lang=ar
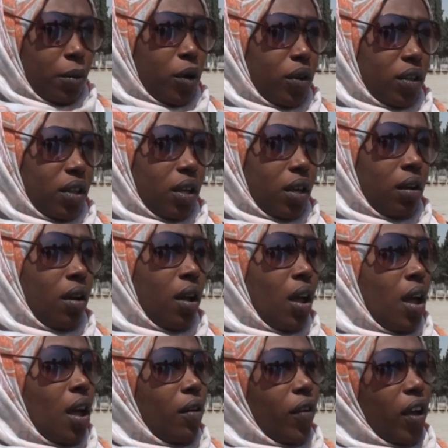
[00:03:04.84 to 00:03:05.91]
مواضيع
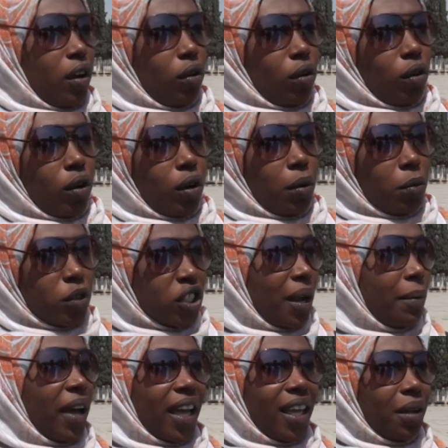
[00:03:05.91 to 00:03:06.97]
فانه
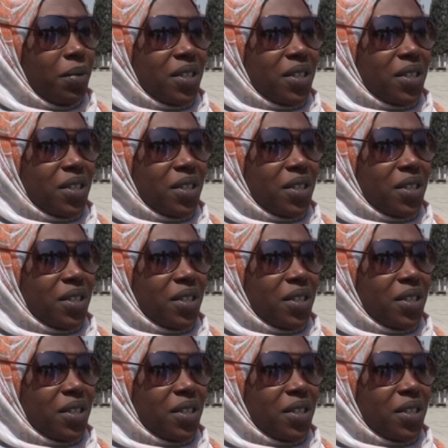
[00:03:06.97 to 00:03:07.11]
الجامعه هي